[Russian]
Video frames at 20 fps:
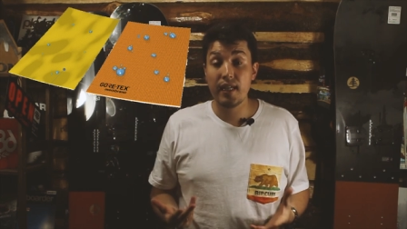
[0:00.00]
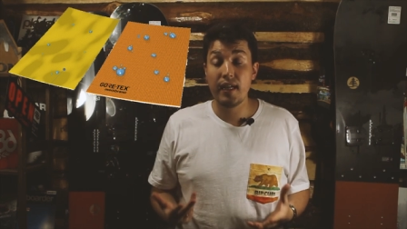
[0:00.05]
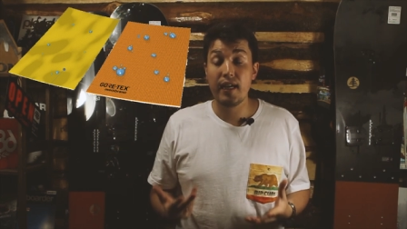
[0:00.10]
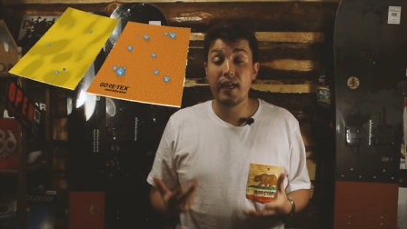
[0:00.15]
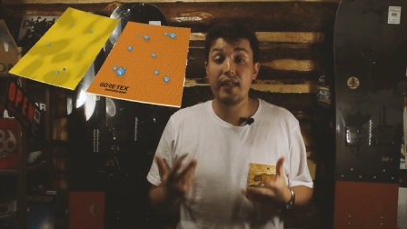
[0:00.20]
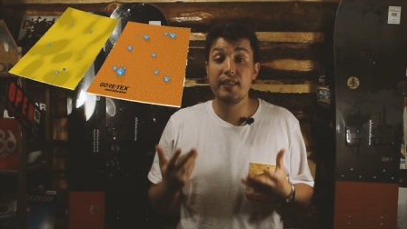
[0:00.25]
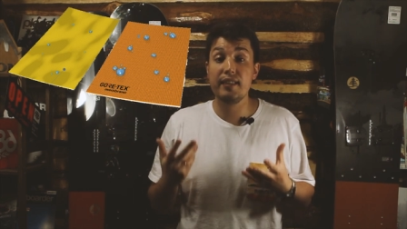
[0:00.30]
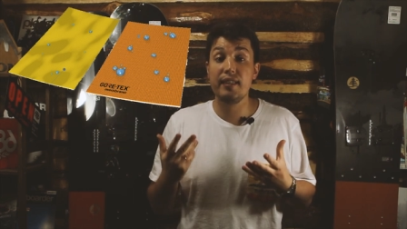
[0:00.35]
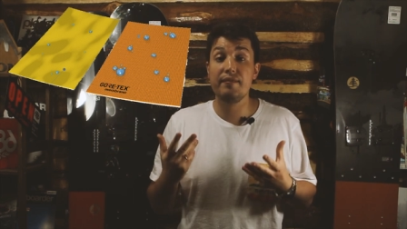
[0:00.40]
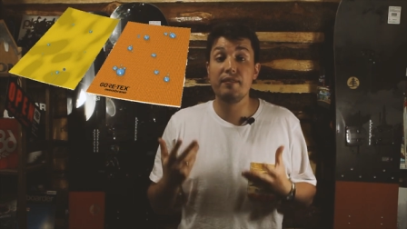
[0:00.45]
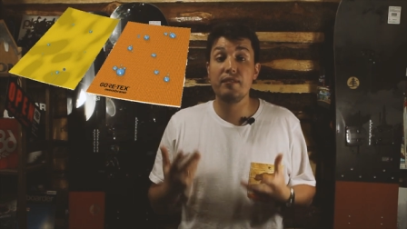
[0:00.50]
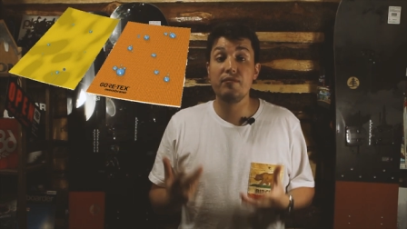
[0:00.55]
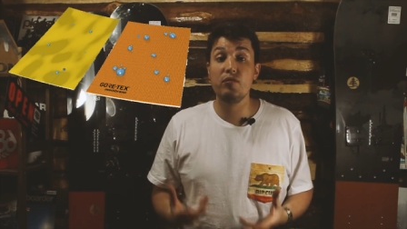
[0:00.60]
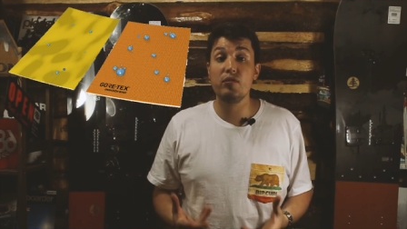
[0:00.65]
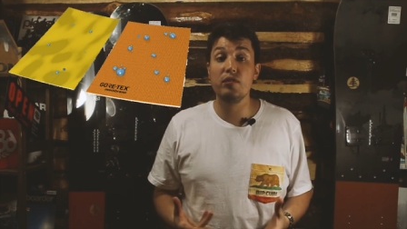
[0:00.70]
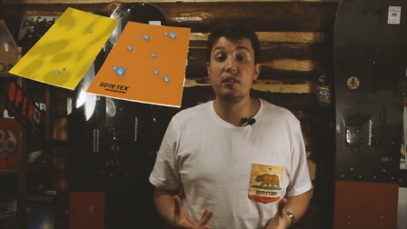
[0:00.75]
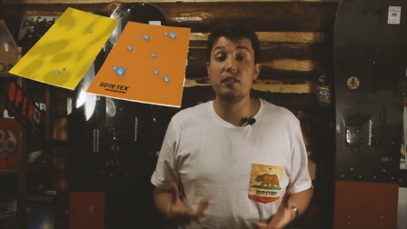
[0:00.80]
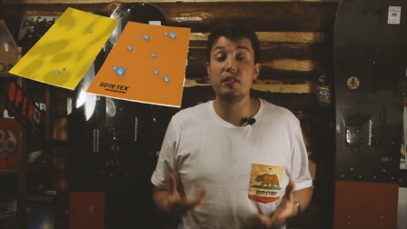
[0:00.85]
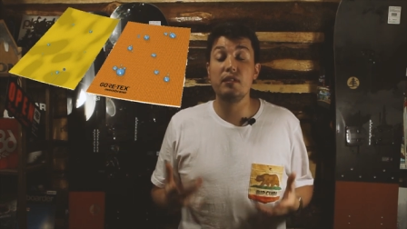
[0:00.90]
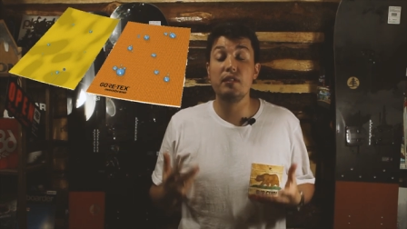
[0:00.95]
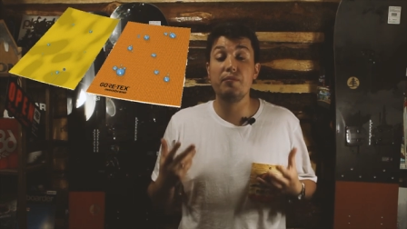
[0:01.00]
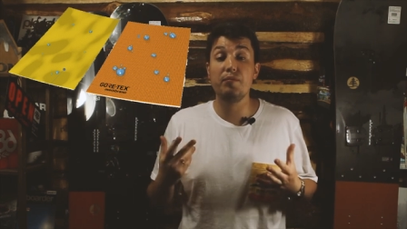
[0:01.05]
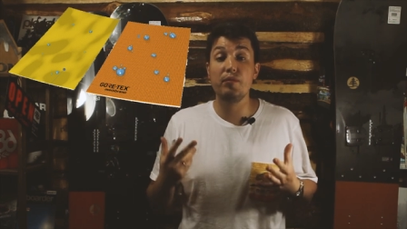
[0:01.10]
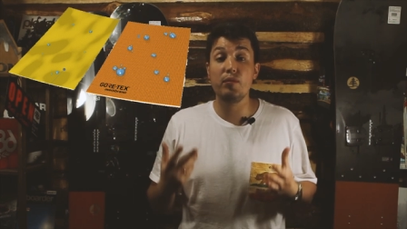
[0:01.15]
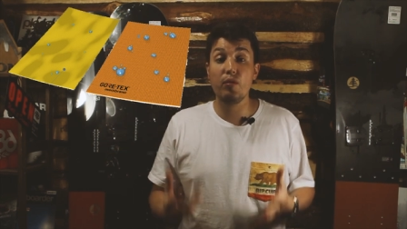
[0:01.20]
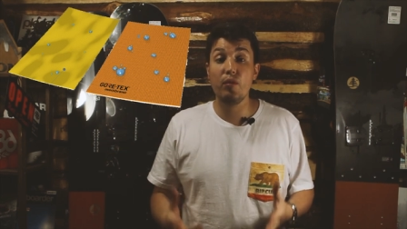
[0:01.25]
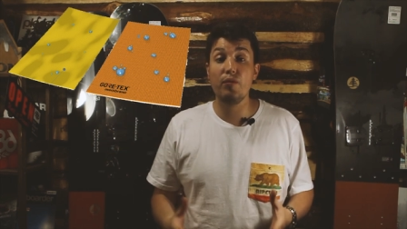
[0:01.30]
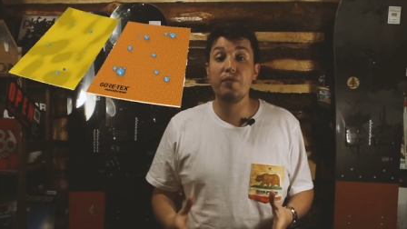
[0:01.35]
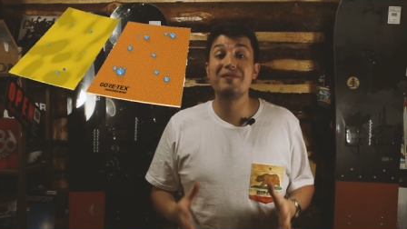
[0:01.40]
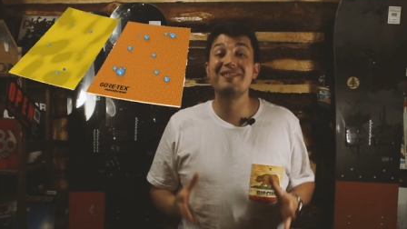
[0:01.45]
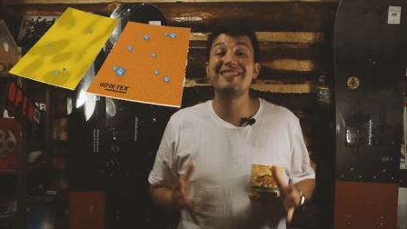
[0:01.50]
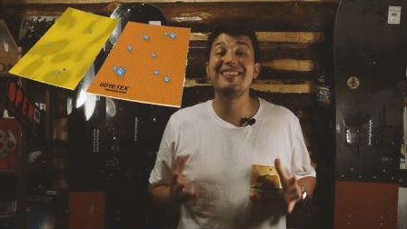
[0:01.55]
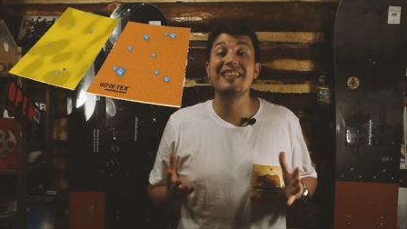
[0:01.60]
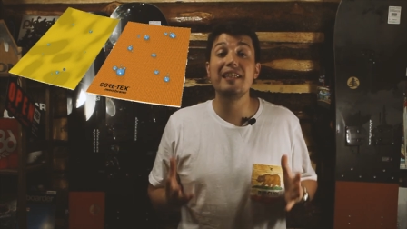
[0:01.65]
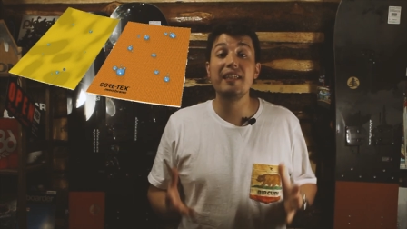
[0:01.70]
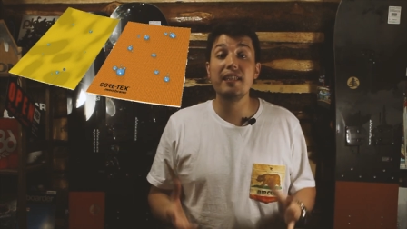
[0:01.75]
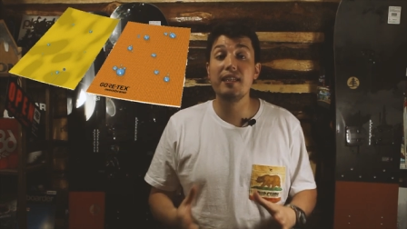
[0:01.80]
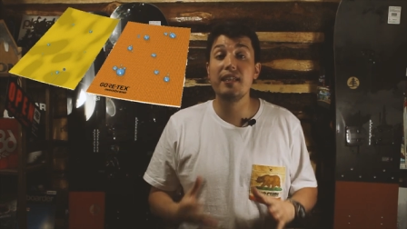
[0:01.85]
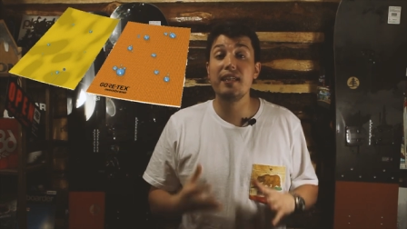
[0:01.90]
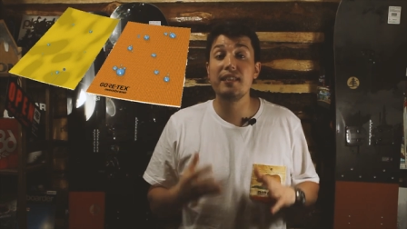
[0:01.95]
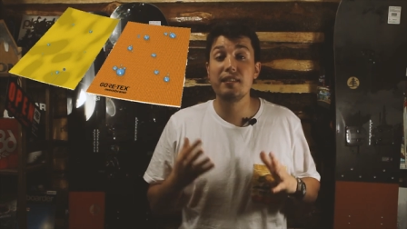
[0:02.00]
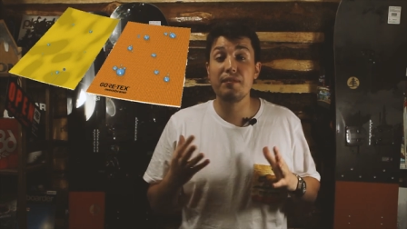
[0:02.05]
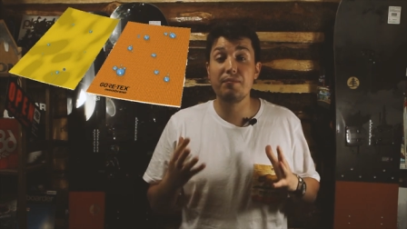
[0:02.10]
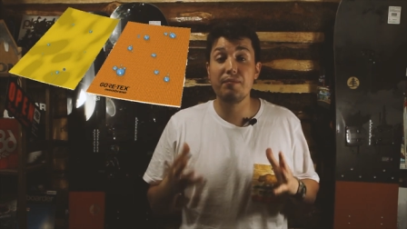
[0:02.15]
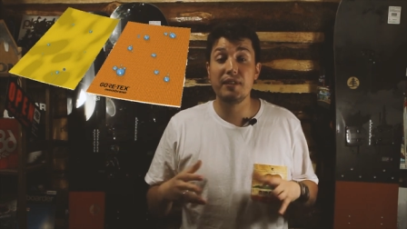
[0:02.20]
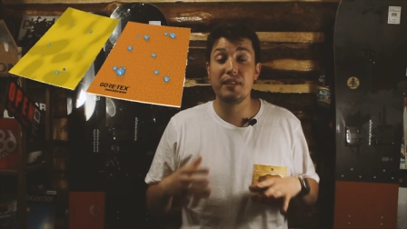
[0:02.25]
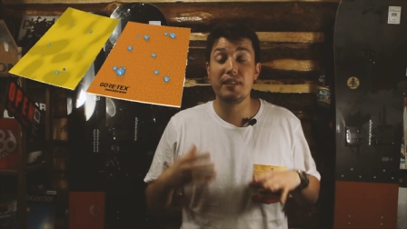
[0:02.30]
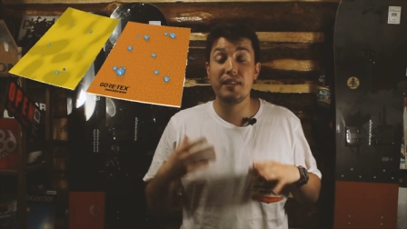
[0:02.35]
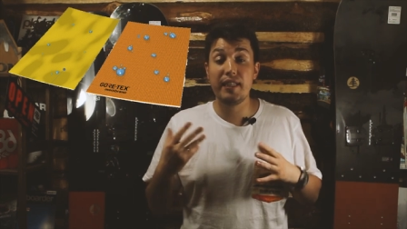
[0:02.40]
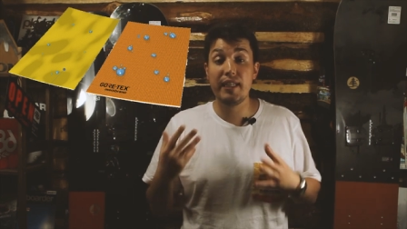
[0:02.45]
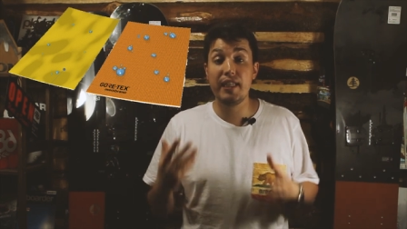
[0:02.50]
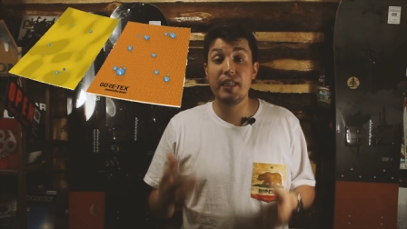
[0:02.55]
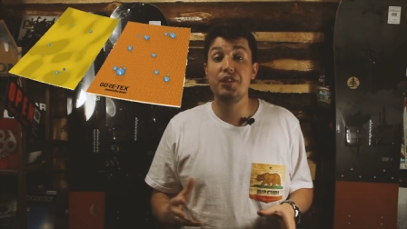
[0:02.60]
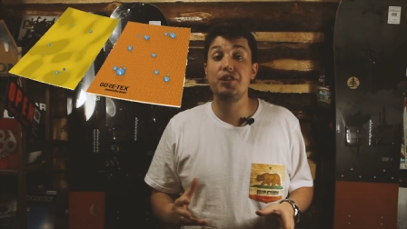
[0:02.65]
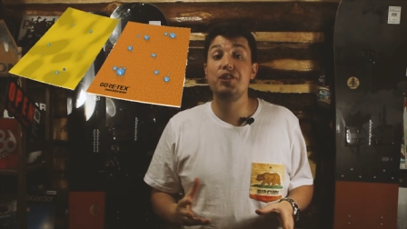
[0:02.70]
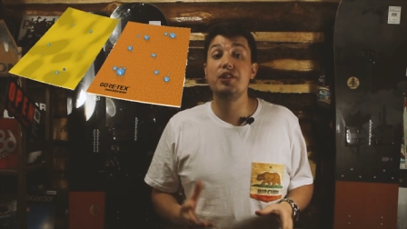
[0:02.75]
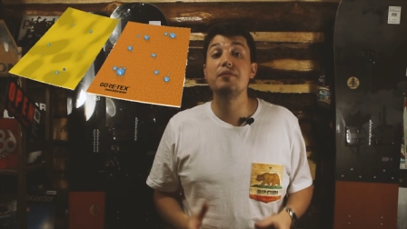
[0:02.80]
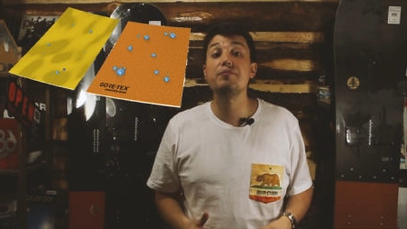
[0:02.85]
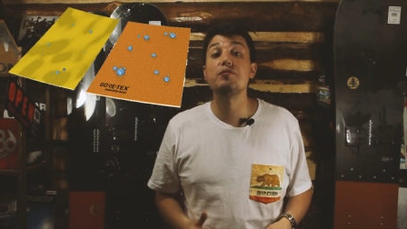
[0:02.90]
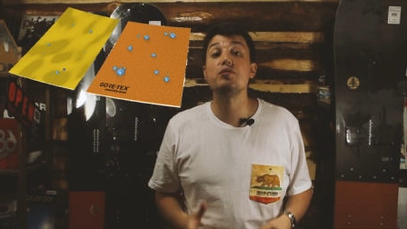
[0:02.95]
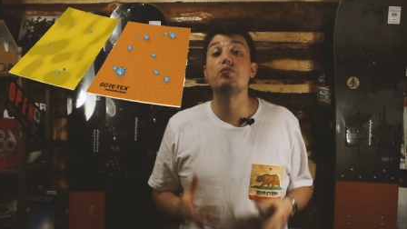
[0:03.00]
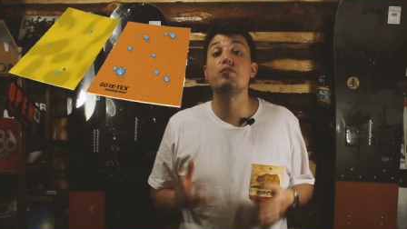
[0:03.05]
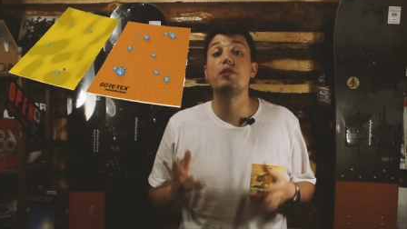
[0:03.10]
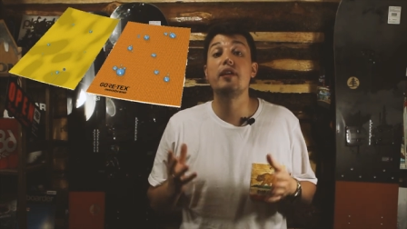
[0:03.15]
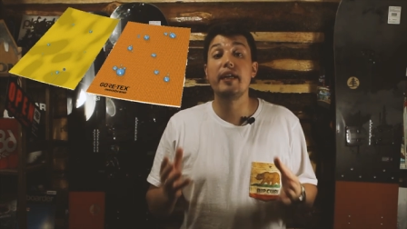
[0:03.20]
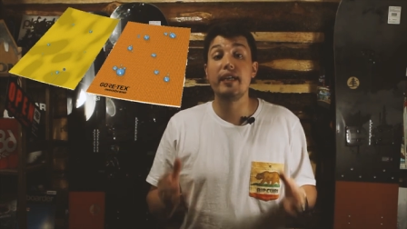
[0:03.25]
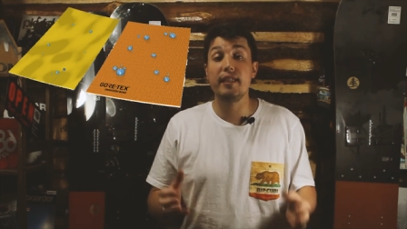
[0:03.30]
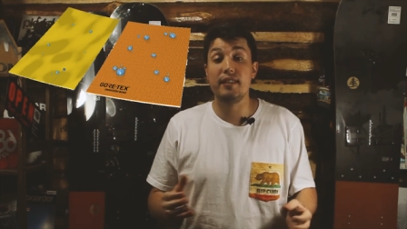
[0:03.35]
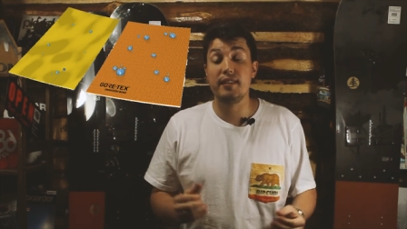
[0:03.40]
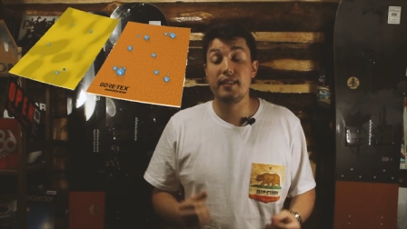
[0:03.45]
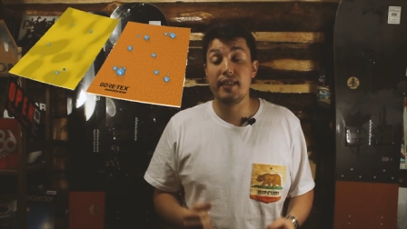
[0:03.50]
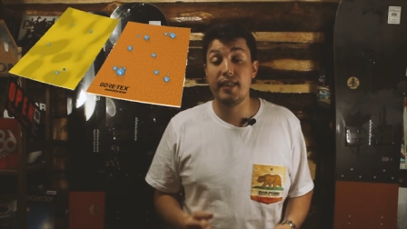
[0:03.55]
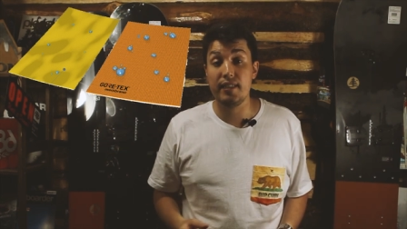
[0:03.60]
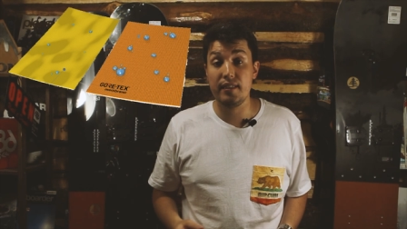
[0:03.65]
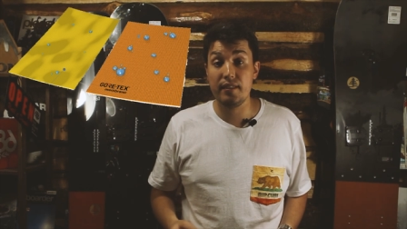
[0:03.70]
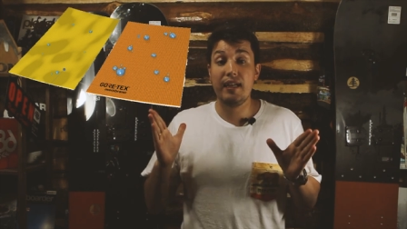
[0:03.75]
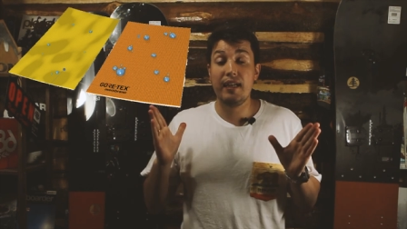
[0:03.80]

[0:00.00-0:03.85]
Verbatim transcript: она выводит тепло в три раза быстрее, чем сухая ткань.